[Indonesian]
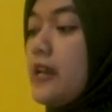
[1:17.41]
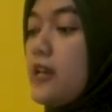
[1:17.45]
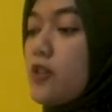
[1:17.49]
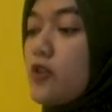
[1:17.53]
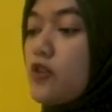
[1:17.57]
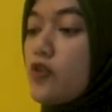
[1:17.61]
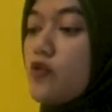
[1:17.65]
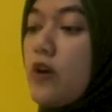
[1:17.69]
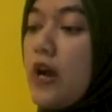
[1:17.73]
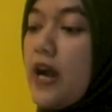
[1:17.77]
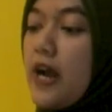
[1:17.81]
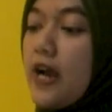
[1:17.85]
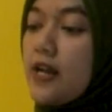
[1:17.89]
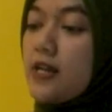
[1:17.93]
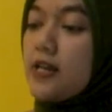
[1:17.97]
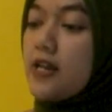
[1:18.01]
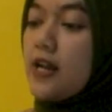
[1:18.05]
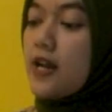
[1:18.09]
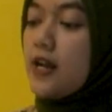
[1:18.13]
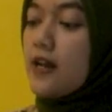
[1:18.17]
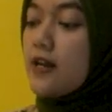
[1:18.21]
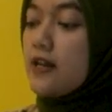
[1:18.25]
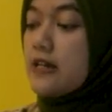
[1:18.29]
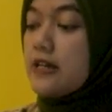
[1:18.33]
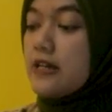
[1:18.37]
yaitu
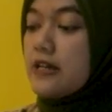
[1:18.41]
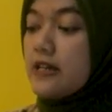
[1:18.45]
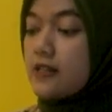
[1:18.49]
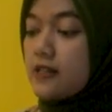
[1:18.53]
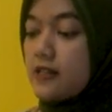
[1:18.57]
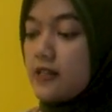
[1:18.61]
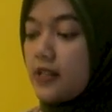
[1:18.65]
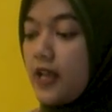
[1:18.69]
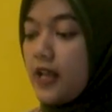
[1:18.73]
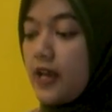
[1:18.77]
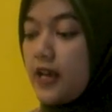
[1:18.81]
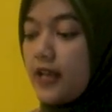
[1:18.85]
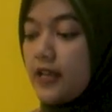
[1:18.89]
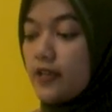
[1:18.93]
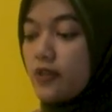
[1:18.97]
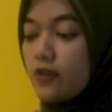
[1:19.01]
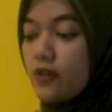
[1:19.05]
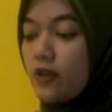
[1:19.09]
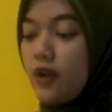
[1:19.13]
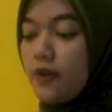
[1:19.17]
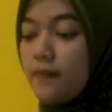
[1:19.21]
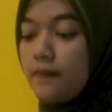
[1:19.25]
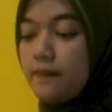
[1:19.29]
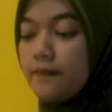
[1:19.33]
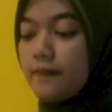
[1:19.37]
ada
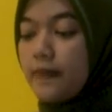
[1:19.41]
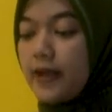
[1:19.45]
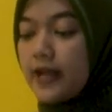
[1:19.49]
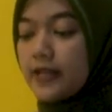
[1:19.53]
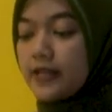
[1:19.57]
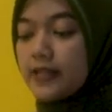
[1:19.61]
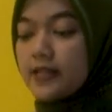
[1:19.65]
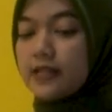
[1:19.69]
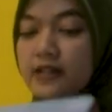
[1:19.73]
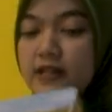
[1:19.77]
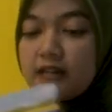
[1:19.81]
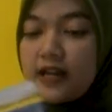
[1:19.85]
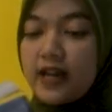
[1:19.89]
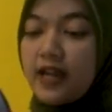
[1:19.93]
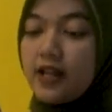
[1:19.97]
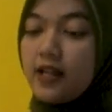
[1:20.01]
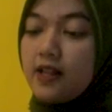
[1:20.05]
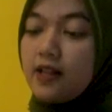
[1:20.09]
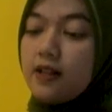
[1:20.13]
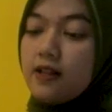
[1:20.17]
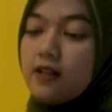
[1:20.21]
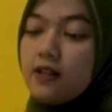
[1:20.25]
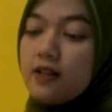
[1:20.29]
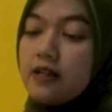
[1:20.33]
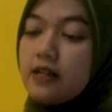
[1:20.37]
teleskop
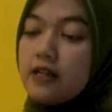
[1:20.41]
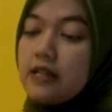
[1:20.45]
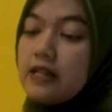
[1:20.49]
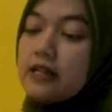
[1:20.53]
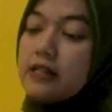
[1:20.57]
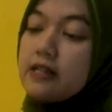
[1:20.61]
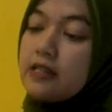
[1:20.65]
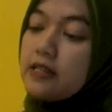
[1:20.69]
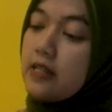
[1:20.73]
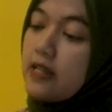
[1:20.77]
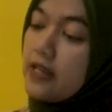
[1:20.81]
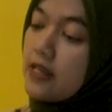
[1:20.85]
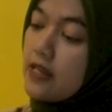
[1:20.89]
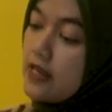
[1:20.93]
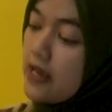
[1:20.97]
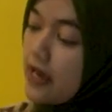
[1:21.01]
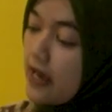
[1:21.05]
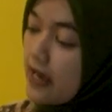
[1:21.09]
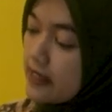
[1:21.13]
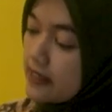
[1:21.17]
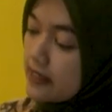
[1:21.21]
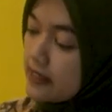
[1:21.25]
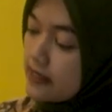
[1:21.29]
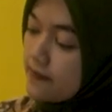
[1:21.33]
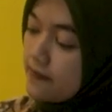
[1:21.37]
Basnel
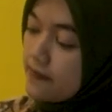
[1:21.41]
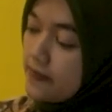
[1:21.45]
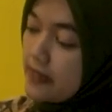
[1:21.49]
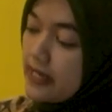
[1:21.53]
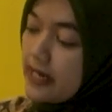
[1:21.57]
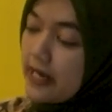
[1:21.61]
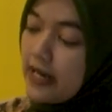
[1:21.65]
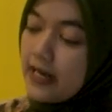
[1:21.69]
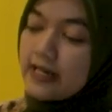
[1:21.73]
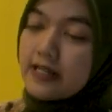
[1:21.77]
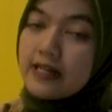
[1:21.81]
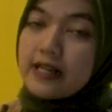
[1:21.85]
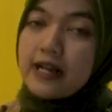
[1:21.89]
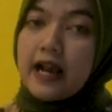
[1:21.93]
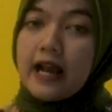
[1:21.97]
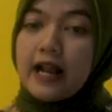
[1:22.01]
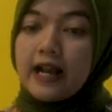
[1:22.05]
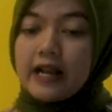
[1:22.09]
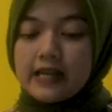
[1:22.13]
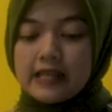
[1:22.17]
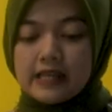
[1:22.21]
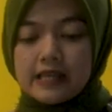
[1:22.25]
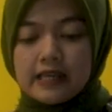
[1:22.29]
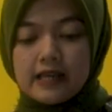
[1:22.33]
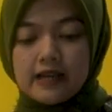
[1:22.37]
39
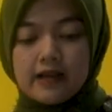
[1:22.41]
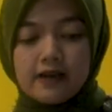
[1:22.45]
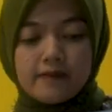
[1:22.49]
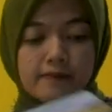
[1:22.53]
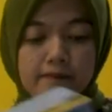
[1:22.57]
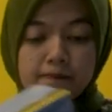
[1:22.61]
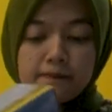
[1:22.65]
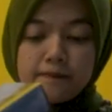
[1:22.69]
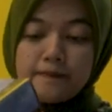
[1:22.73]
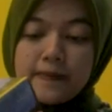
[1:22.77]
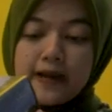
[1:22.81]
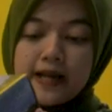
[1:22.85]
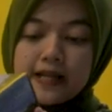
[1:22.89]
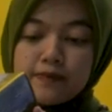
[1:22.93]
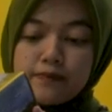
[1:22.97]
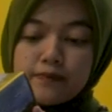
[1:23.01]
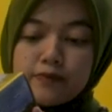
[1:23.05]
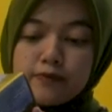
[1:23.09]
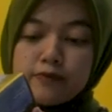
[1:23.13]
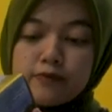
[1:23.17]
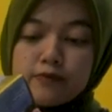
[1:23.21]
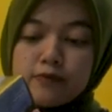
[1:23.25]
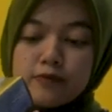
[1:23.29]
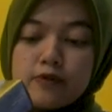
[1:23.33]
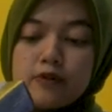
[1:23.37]
kali
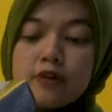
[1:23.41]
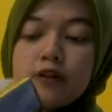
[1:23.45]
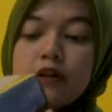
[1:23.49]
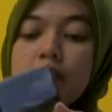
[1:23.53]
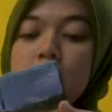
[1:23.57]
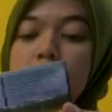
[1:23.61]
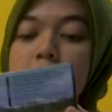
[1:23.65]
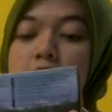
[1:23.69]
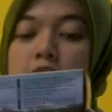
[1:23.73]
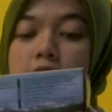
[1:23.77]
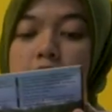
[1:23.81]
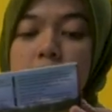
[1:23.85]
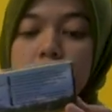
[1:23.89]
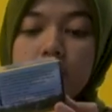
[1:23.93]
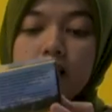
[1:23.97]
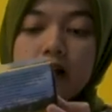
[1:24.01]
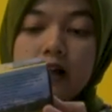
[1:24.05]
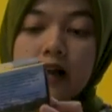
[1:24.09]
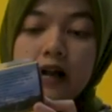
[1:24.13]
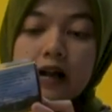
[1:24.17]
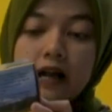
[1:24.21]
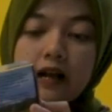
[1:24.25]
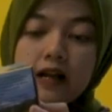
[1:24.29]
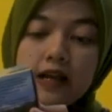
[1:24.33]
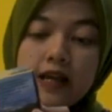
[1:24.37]
40
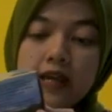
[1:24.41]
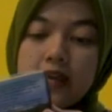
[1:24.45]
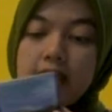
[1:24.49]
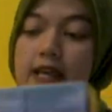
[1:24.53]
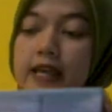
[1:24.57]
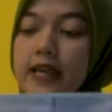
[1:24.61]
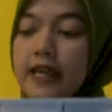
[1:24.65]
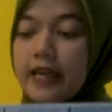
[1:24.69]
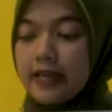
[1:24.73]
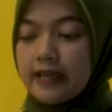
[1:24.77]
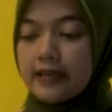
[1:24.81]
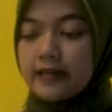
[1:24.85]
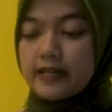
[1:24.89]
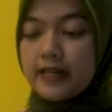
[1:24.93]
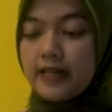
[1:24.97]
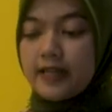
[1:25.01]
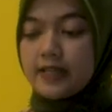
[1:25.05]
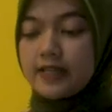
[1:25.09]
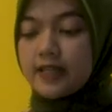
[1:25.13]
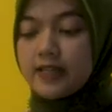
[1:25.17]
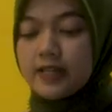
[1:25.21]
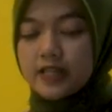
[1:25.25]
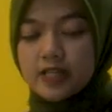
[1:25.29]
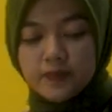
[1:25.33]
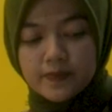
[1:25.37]
EG. Nah,
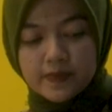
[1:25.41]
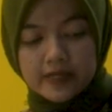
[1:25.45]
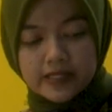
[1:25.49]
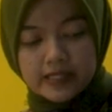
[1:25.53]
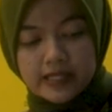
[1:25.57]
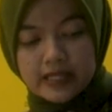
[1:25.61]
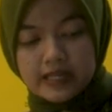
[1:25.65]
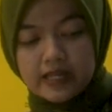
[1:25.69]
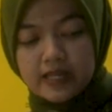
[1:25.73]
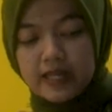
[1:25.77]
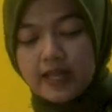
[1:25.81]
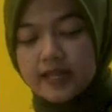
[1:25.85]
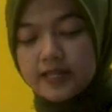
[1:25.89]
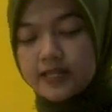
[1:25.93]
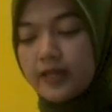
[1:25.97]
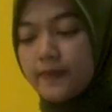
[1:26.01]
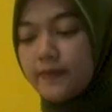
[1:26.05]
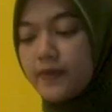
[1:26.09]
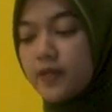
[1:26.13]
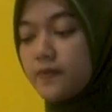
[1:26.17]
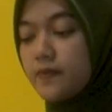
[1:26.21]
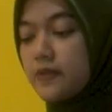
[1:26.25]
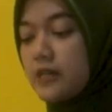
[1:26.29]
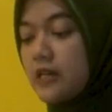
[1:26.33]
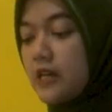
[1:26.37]
jadi seperti ini ya
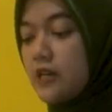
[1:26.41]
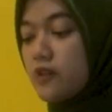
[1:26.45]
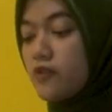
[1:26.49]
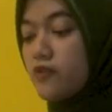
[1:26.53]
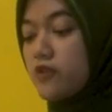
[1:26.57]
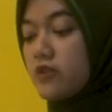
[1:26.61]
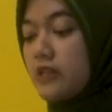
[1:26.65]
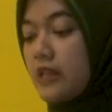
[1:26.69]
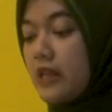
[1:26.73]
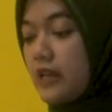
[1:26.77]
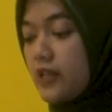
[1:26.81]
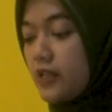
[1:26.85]
sahabat bedil untuk